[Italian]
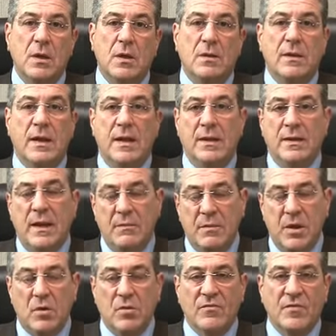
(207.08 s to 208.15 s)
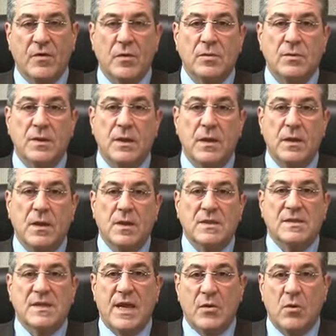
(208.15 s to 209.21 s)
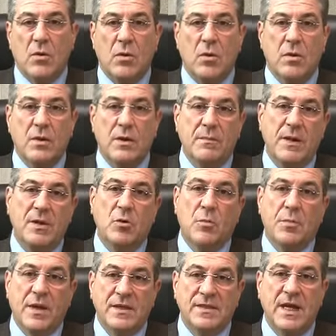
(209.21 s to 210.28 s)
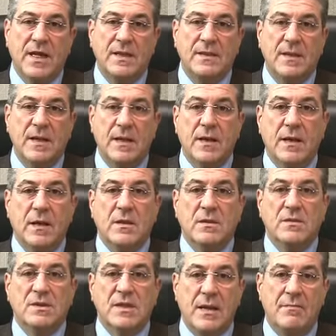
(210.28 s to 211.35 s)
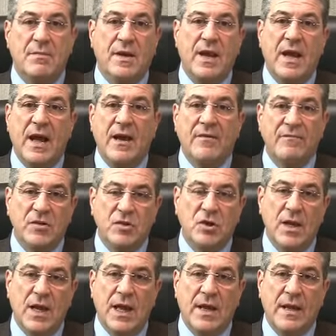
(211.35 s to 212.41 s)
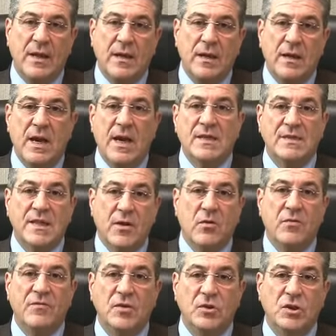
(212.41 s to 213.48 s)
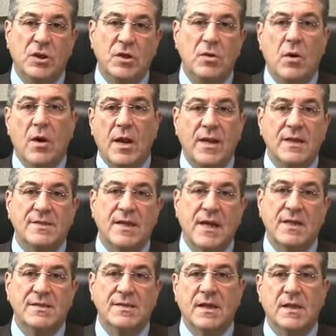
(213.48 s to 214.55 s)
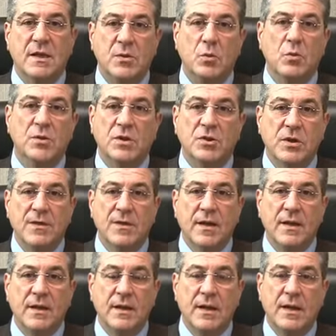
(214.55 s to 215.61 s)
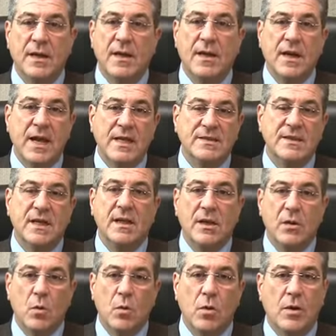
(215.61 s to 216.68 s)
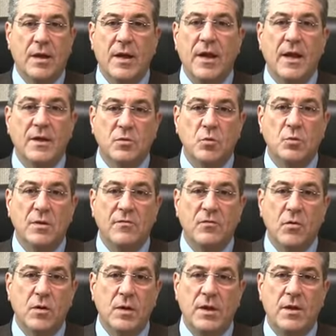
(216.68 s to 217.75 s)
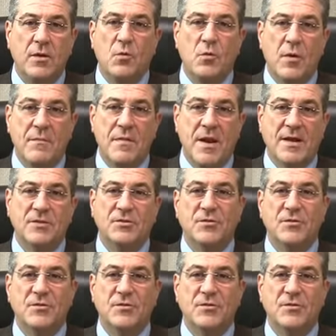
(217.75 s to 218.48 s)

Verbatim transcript: nei, nei miei confronti. Sarò, ripeto, presente sempre a vigilare e sarò vicino alle istanze di tutti i cittadini. Grazie di cuore a tutti voi, un abbraccio.